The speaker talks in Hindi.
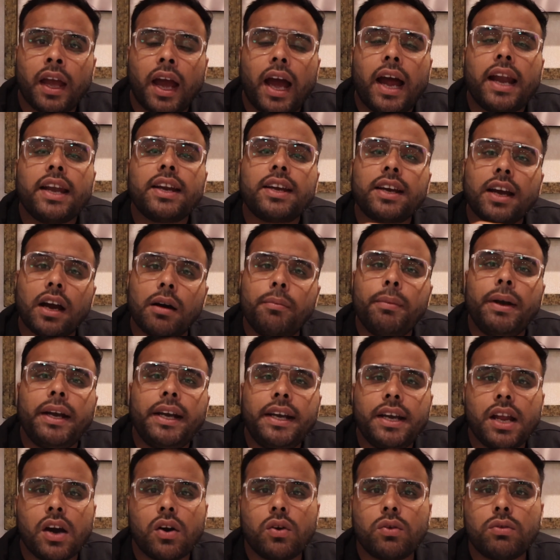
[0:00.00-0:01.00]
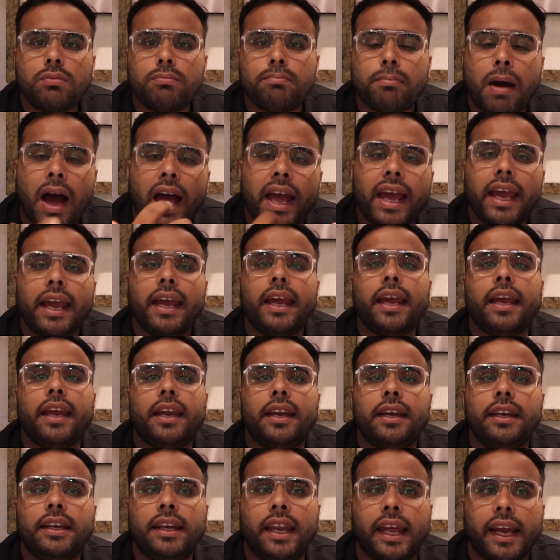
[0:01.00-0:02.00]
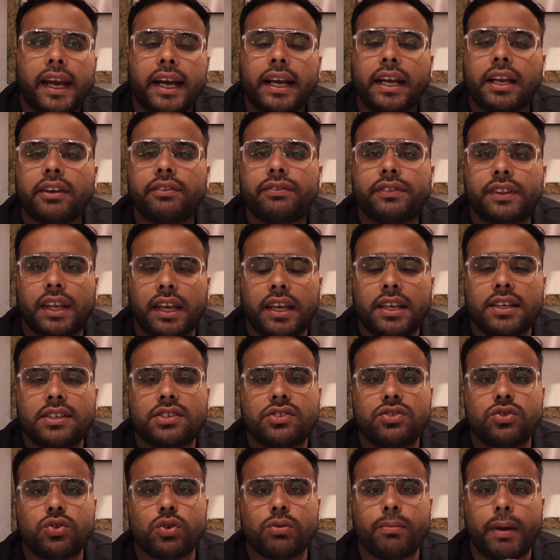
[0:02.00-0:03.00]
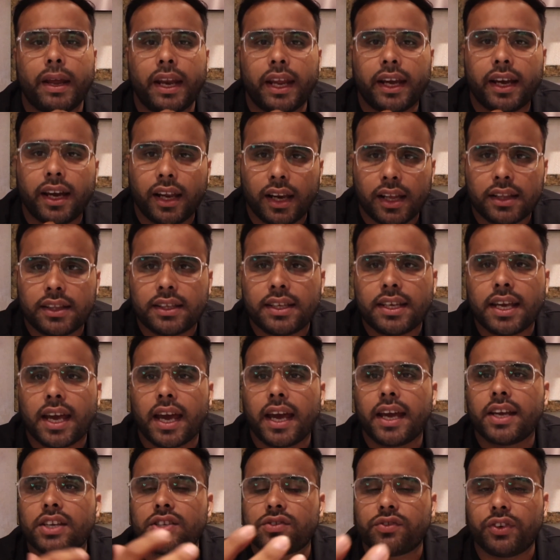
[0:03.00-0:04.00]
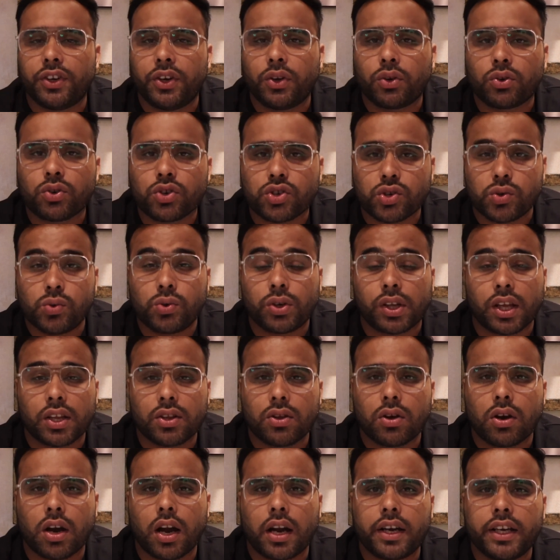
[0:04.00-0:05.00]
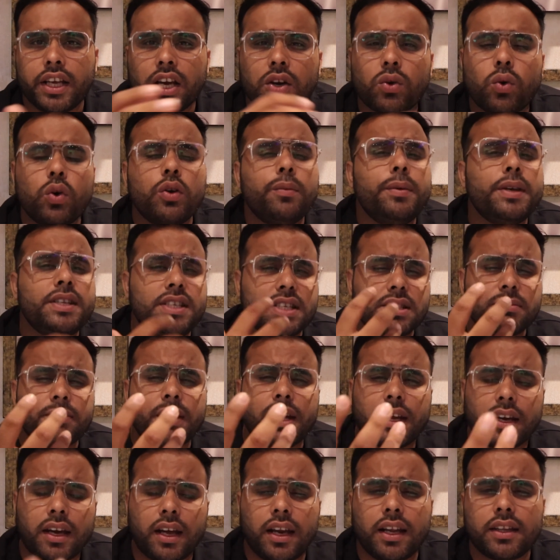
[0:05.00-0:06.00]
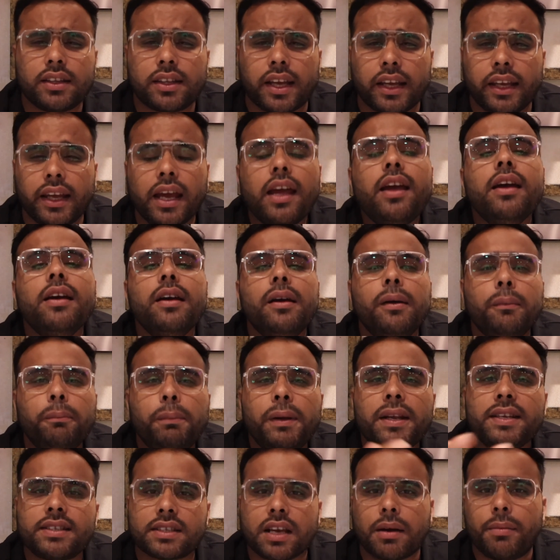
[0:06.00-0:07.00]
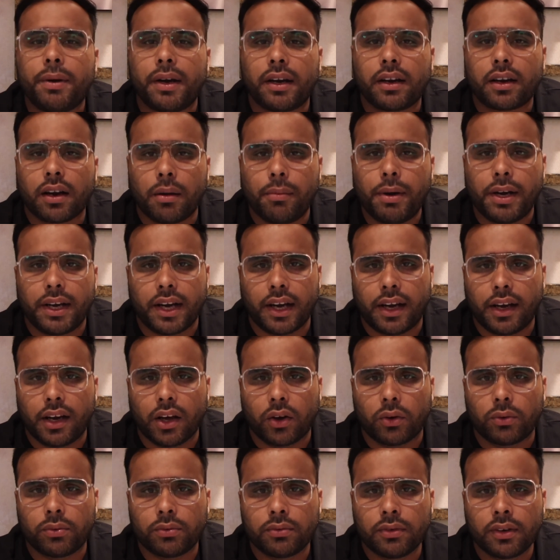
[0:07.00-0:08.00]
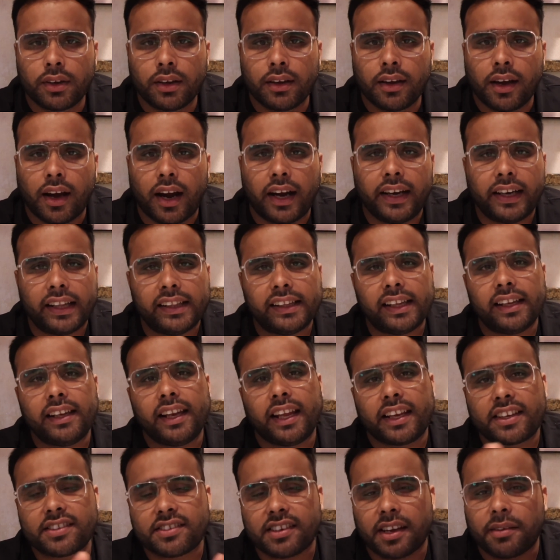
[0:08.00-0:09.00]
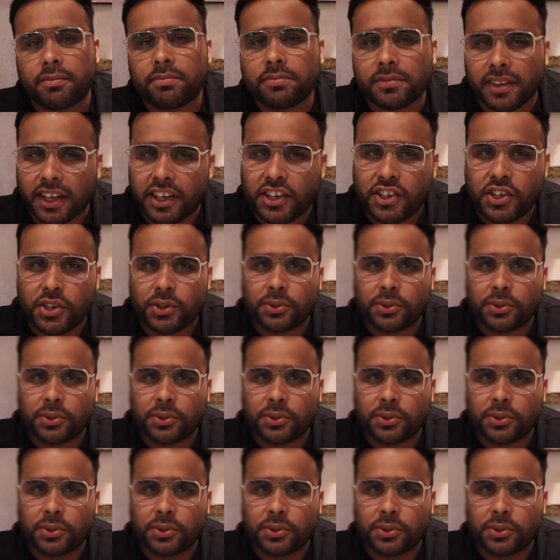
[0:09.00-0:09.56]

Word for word: एंड कमेंट डाउन माई नेगेटिव थिंग्स जो मैंने गलत किया है इस वीडियो को शूट के दौरान या कोई भी चीज़ मैंने गलत कही है प्लीज़ कमेंट इट डाउन अंटिल देन नेक्स्ट टाइम थैंक